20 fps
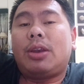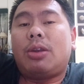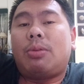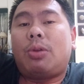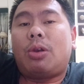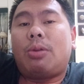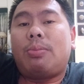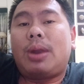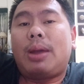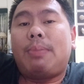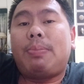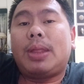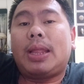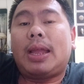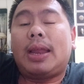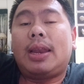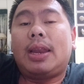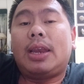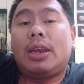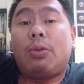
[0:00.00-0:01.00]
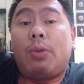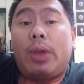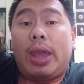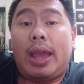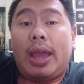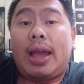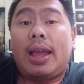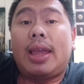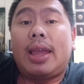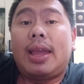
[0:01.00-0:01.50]
Nomor Om David ada di
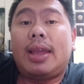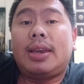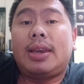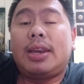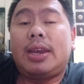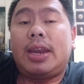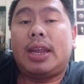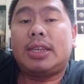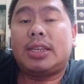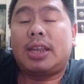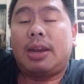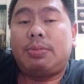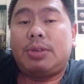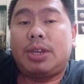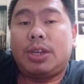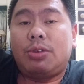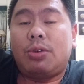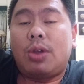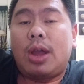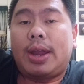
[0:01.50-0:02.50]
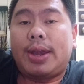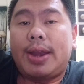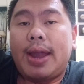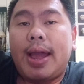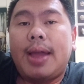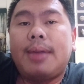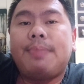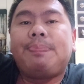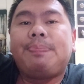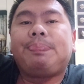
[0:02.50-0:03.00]
WA ya, di deskripsi juga
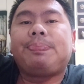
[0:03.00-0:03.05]
ada.